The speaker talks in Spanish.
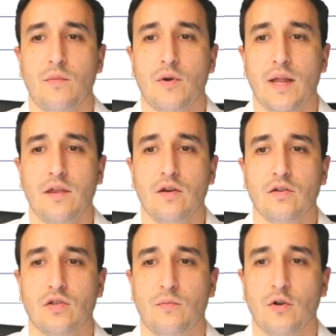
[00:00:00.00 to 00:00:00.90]
por
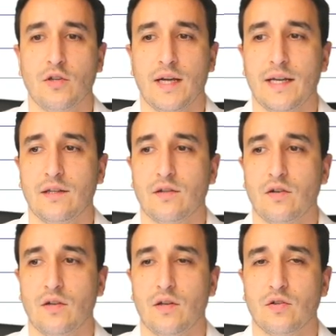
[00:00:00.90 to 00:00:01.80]
acción, soporte en el
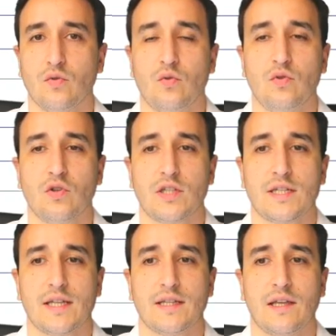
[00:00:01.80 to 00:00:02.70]
entorno de los
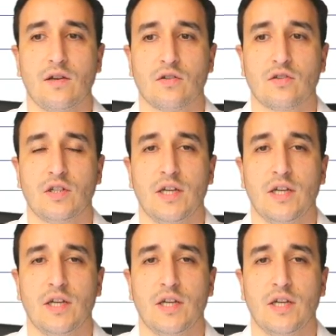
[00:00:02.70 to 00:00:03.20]
1,62.